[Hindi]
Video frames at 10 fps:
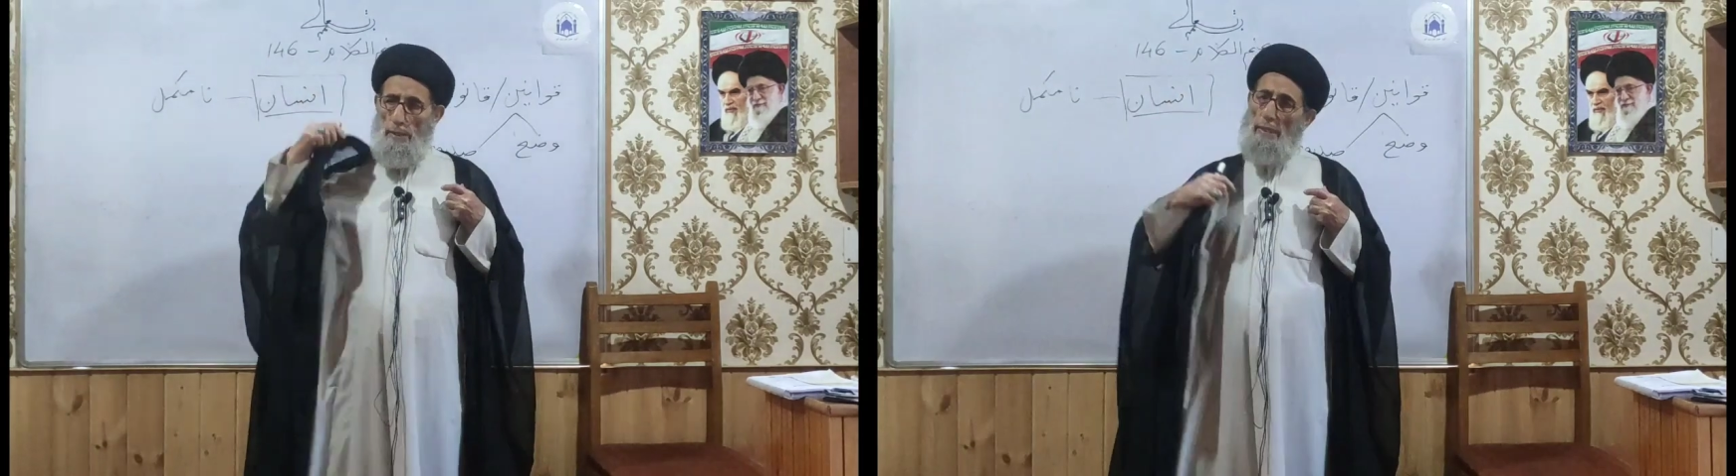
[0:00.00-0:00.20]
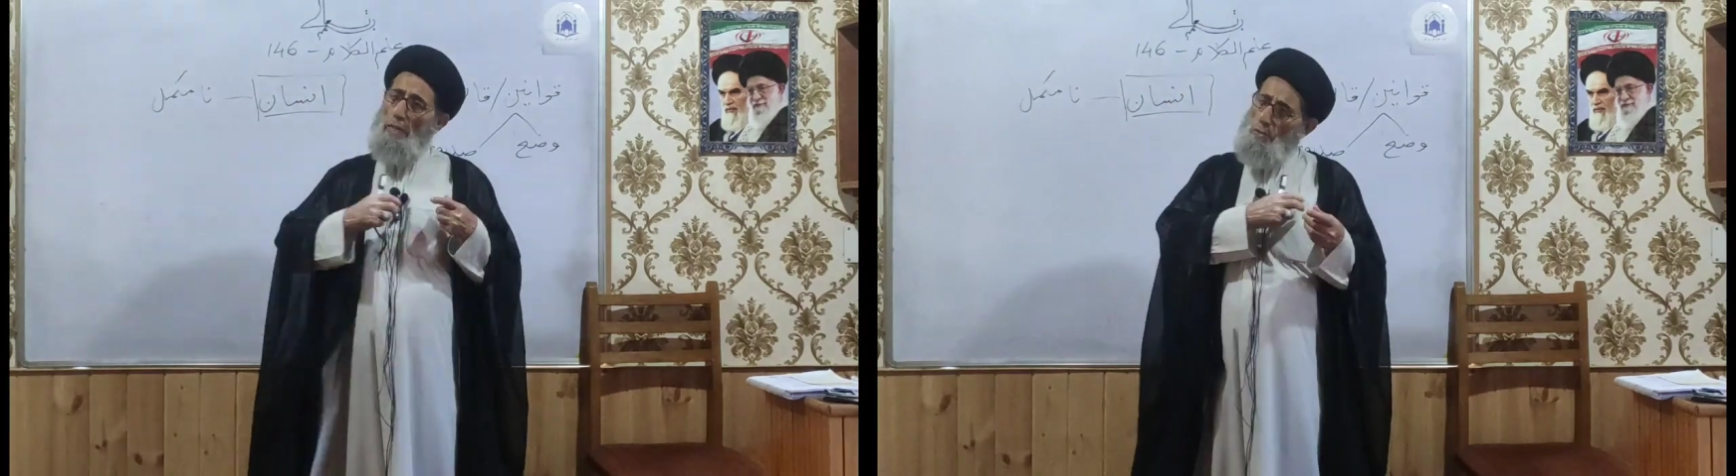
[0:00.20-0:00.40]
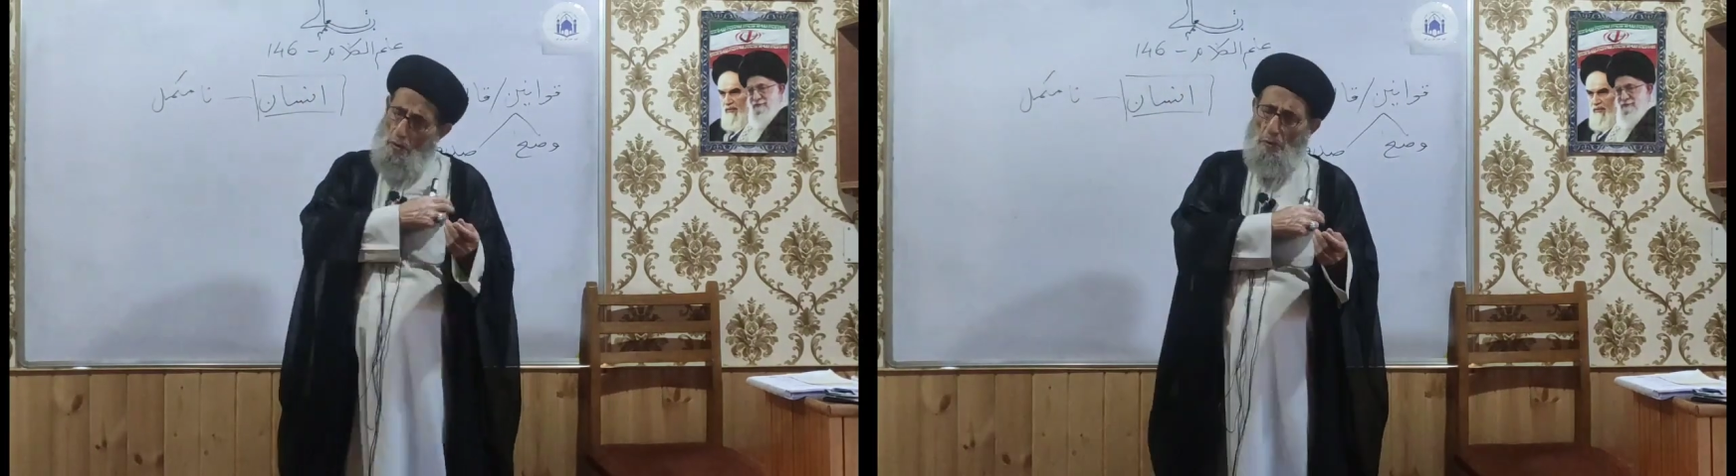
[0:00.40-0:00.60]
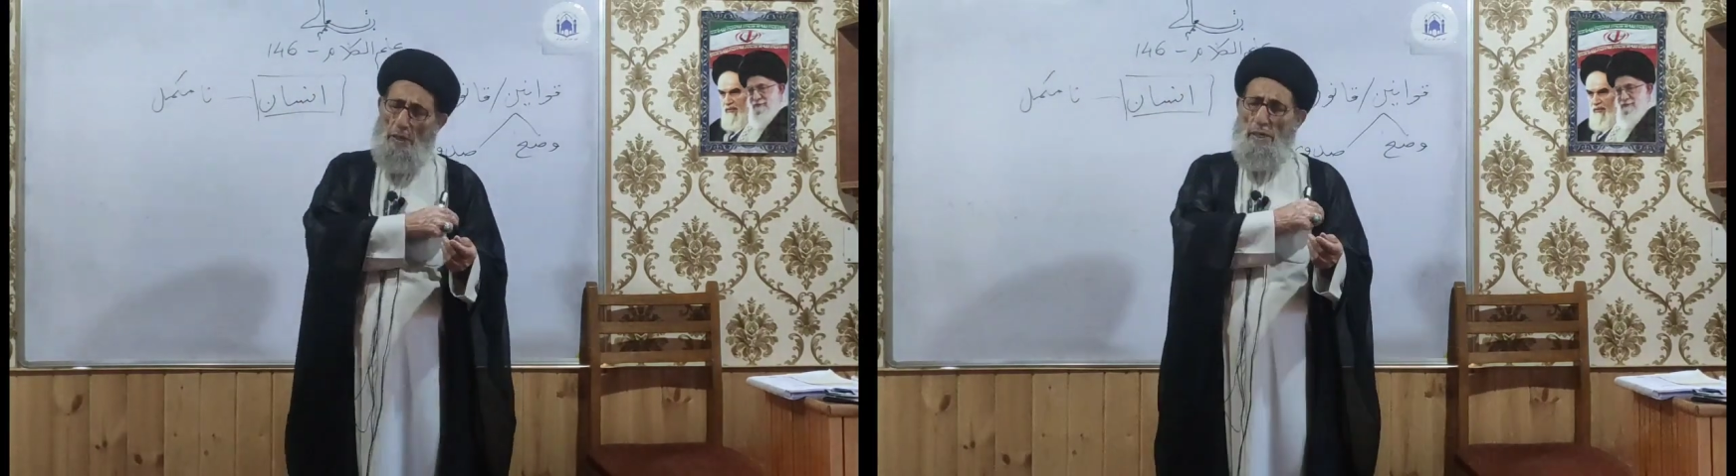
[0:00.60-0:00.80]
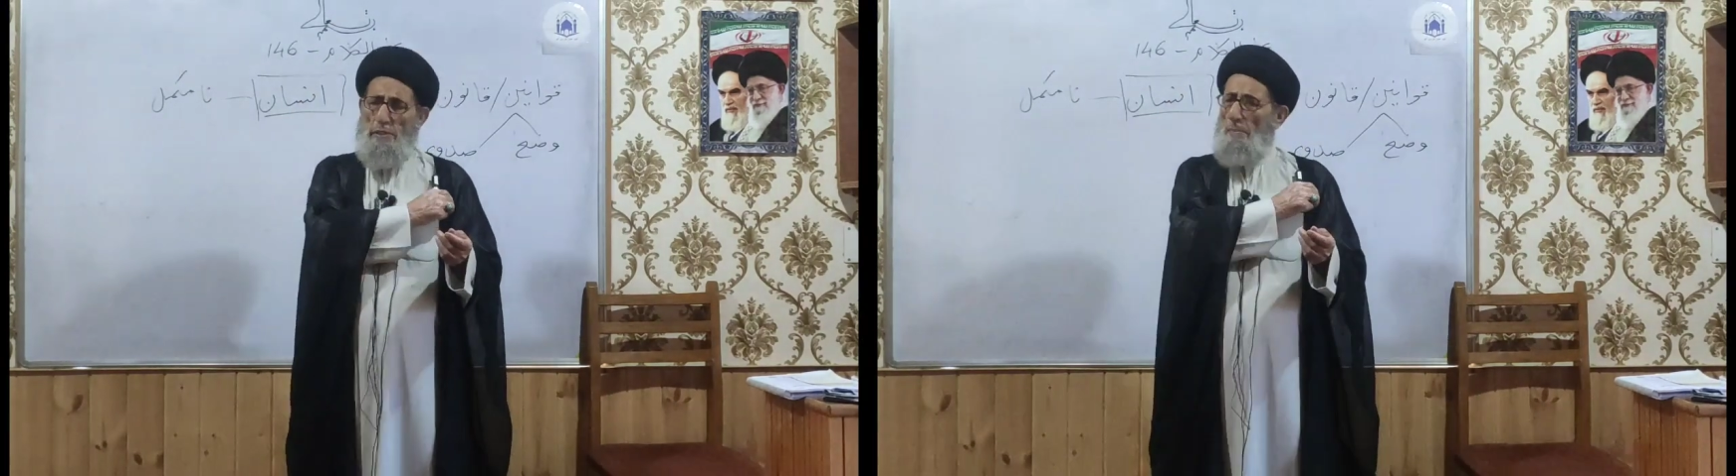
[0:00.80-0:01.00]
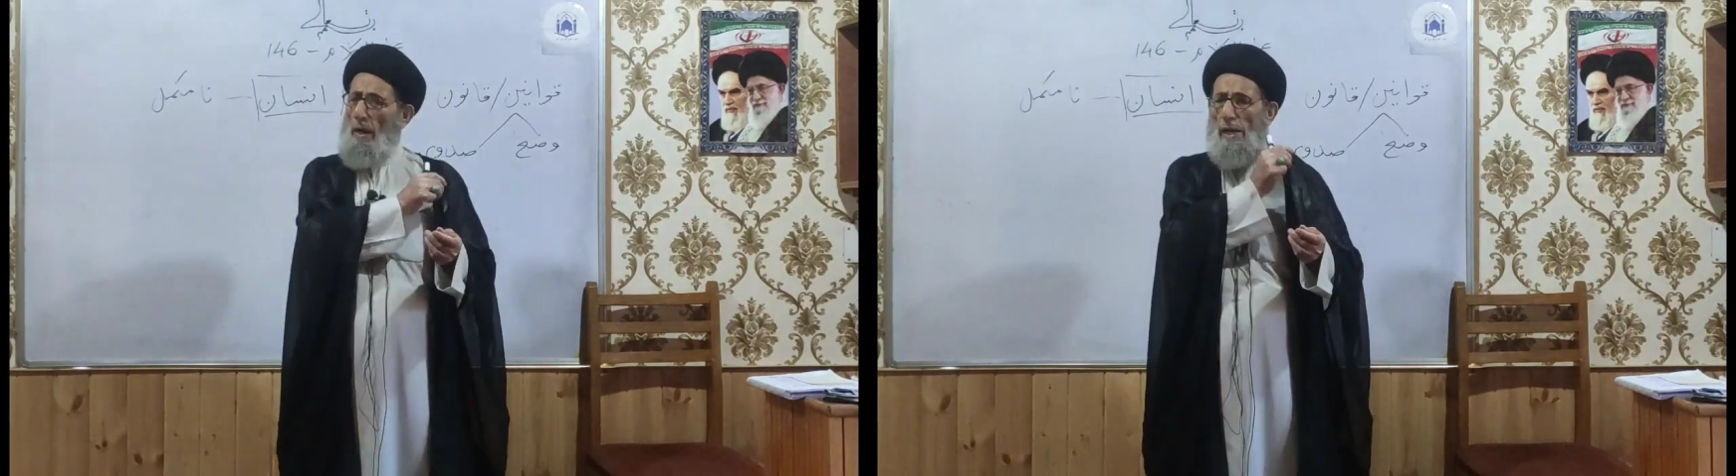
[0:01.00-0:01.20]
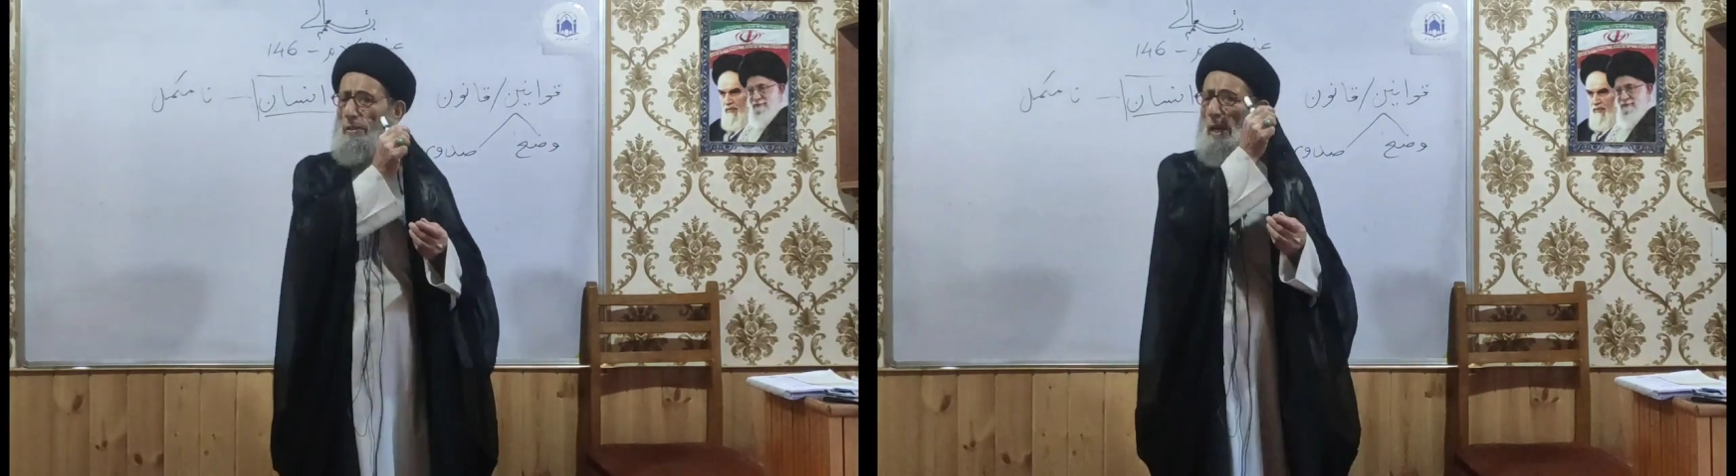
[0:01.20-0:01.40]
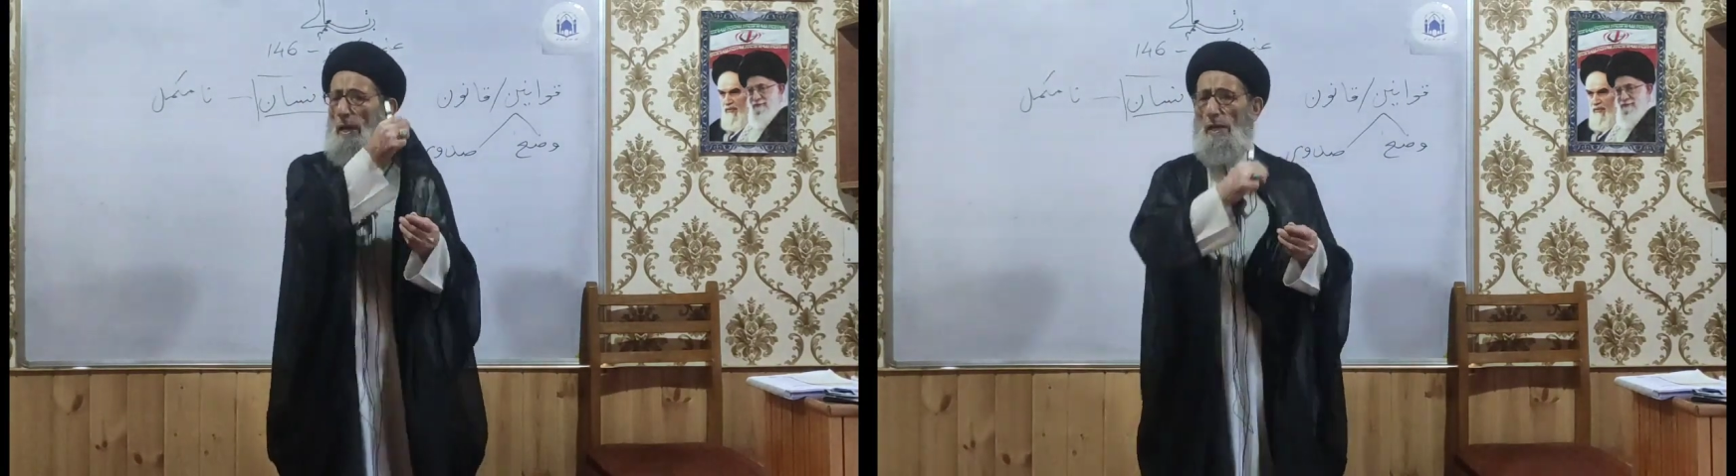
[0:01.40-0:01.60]
ठीक तो है ये ज़रूरी है इसके बगैर
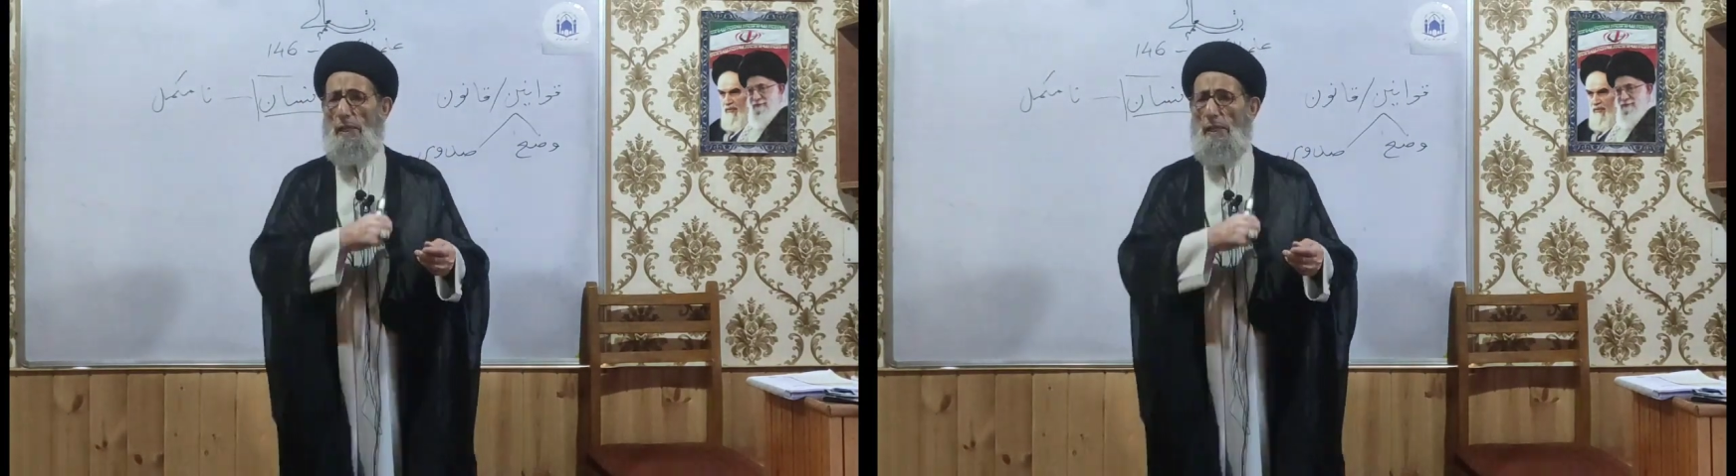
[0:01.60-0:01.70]
चारा